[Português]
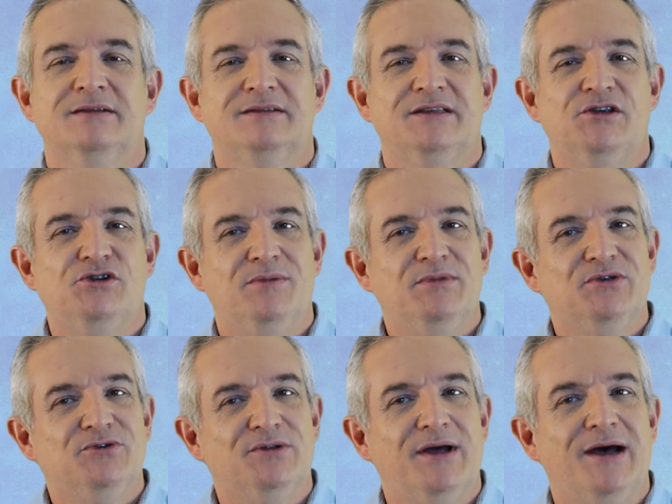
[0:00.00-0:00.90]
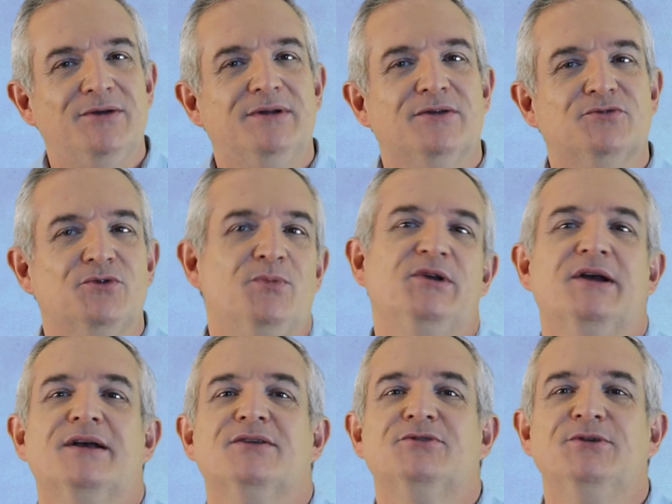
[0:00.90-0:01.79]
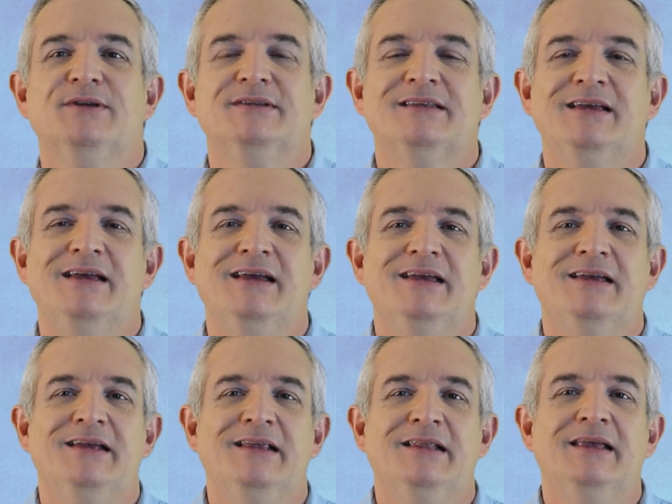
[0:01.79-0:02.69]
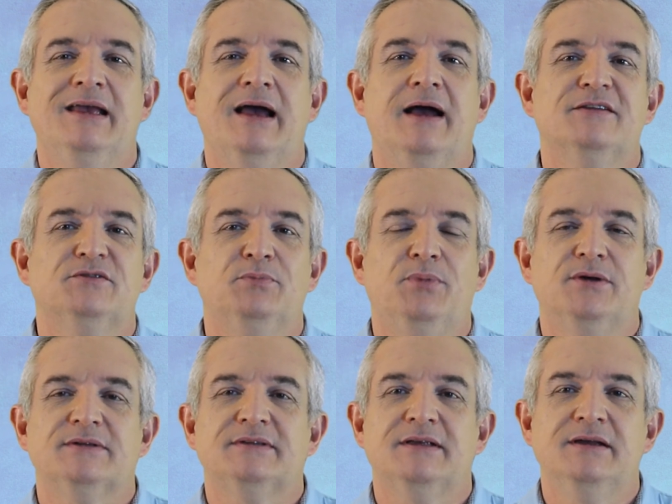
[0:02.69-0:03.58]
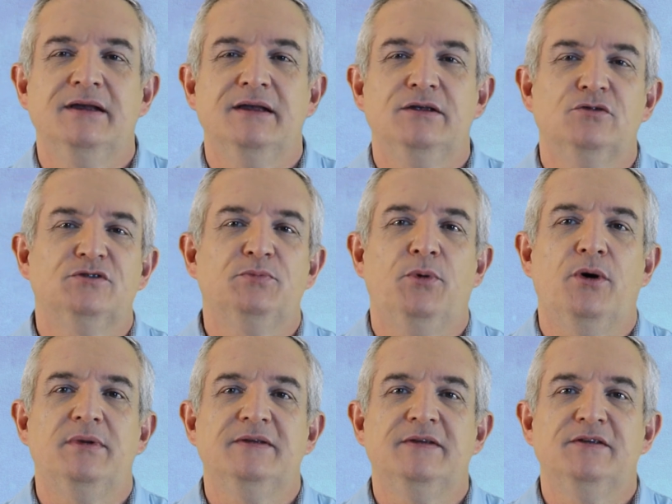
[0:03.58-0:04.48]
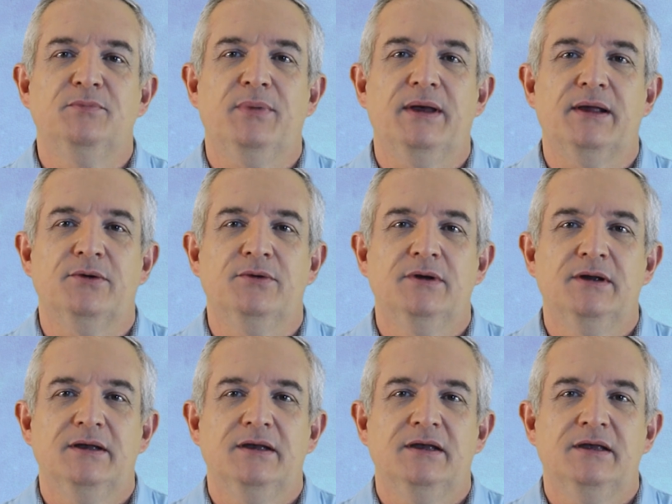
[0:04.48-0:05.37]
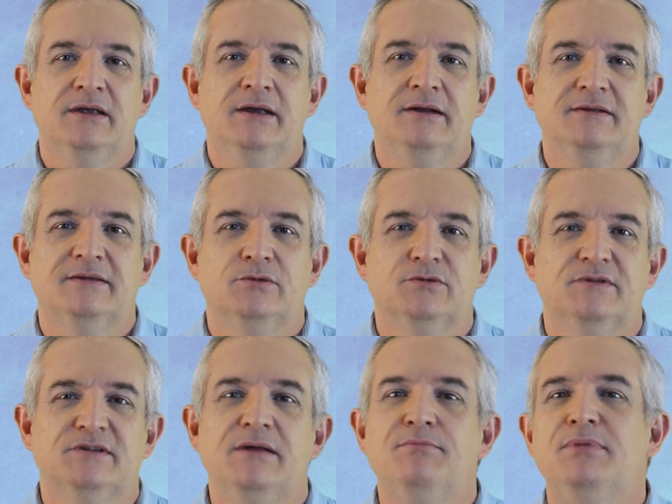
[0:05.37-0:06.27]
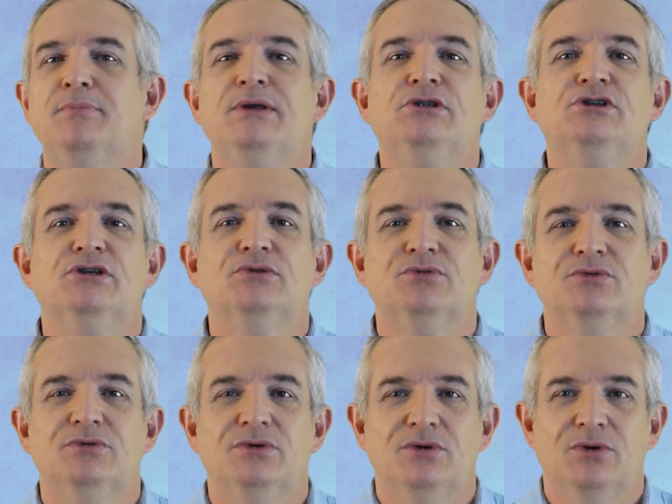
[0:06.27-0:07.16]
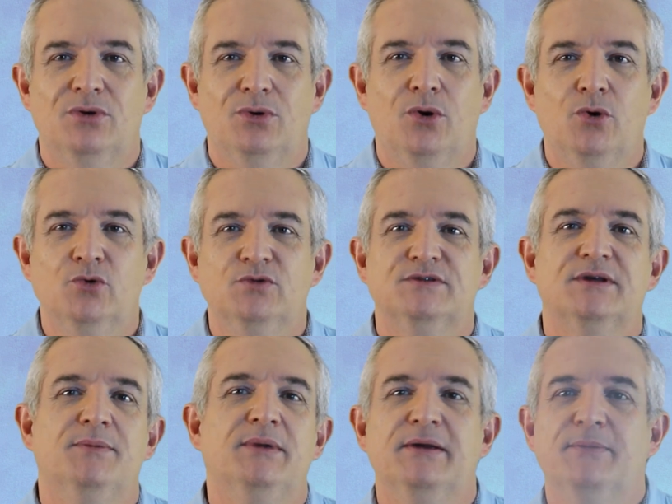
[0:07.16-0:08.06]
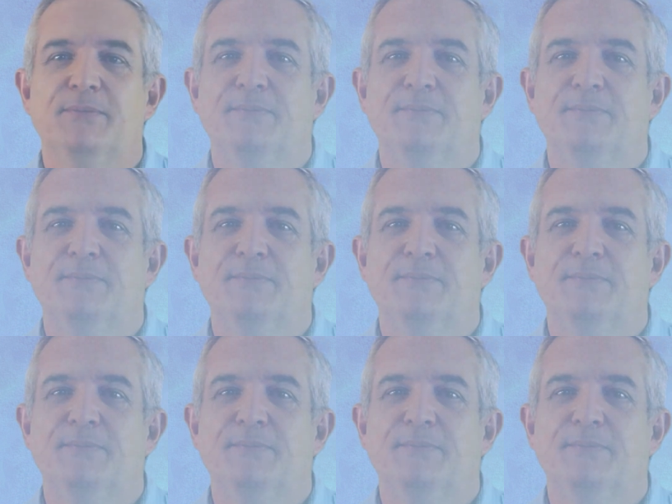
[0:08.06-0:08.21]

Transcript: Seja missionário das comunicações e dê a resposta que os pobres esperam. E eles estão sempre pedindo: ouça-me.